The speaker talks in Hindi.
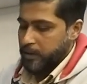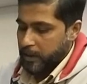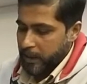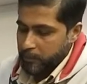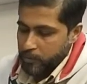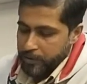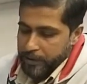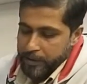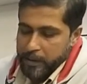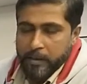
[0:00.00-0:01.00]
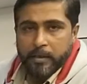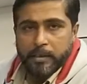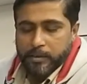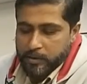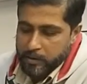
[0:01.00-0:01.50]
ये कैमो ग्रीन है
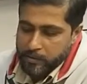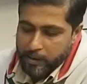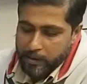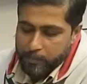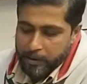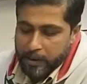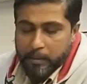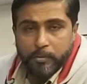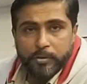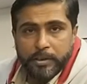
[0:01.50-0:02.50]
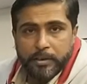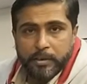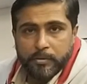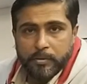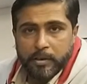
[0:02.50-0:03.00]
इसकी साइड पे कैमो ग्रीन
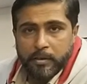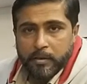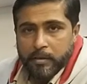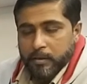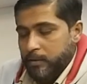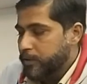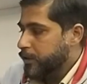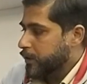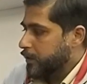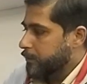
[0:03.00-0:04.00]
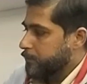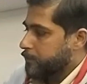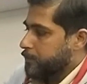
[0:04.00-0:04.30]
कंट्रोलर रिटर्न है